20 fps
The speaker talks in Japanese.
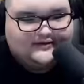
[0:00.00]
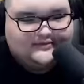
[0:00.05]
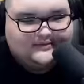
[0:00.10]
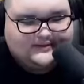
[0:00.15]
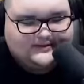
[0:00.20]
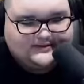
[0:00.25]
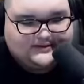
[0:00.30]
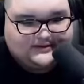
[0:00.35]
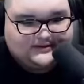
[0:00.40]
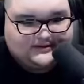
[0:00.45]

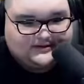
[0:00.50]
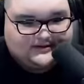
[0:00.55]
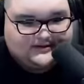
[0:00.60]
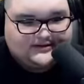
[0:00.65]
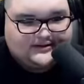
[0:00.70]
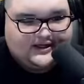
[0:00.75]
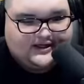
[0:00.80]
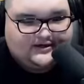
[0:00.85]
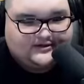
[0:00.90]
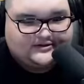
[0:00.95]
まず
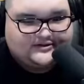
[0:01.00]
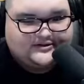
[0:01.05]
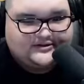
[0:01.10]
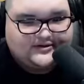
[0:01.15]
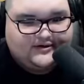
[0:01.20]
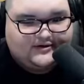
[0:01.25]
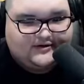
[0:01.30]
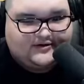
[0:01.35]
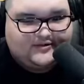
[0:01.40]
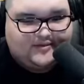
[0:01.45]
剣の
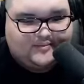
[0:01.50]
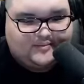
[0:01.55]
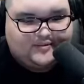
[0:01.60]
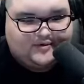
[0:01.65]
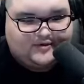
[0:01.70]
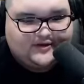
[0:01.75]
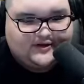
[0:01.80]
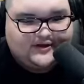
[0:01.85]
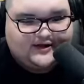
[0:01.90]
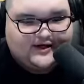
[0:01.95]
強いコンボ
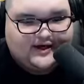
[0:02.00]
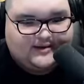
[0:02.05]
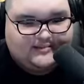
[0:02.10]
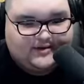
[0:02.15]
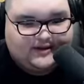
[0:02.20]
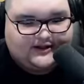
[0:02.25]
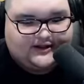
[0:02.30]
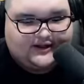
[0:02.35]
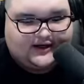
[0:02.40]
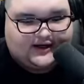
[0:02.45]
を1回
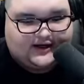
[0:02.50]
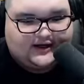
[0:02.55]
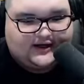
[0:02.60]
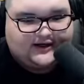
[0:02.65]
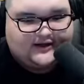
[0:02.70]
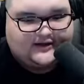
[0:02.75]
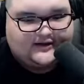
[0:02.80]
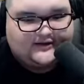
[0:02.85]
もやってないね